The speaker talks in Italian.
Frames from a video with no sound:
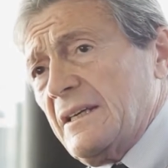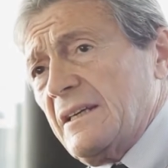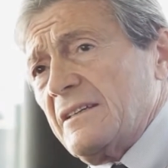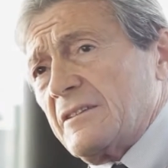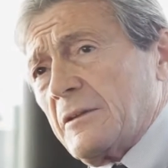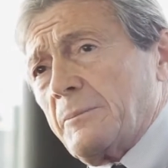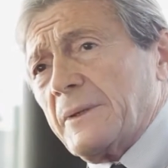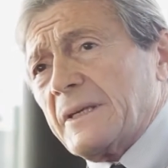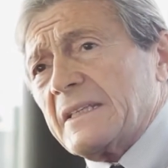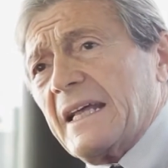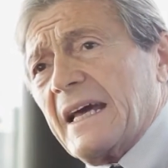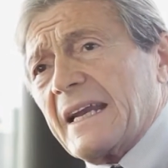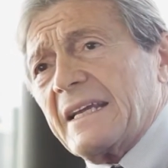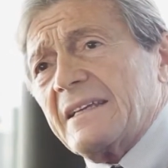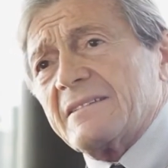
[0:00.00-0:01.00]
saper
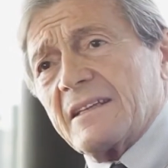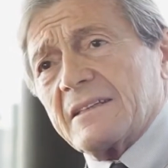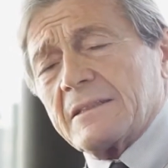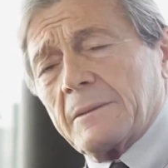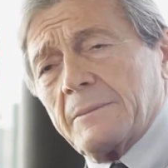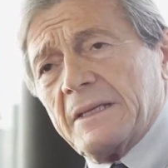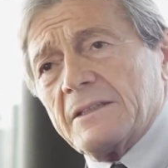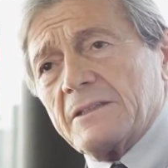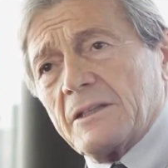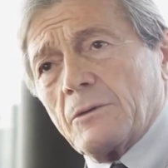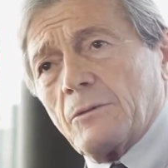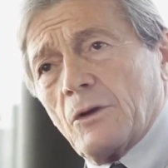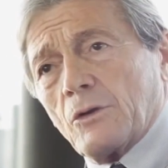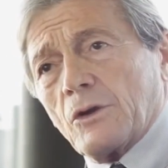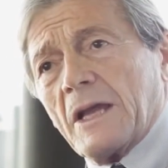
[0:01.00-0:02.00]
dare esattamente
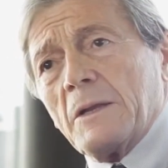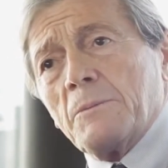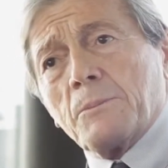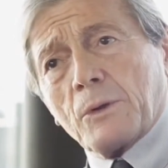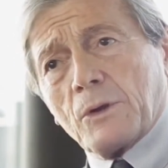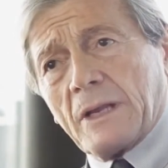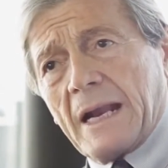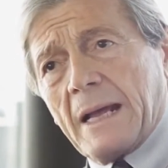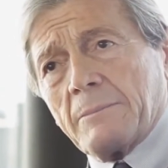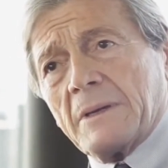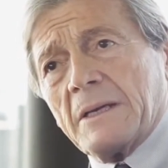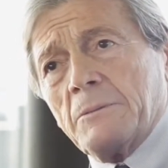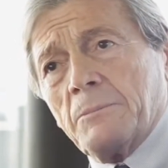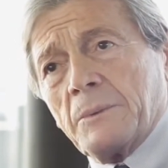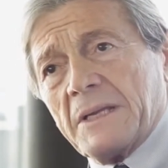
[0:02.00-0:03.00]
quello che è il programma,
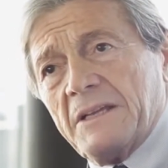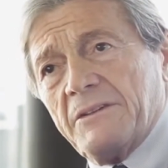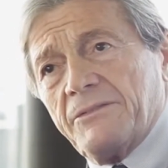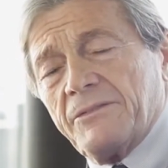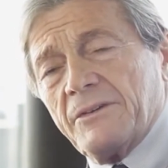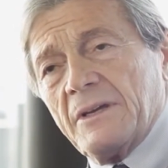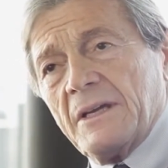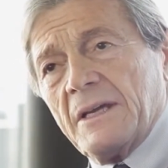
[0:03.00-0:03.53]
il brief,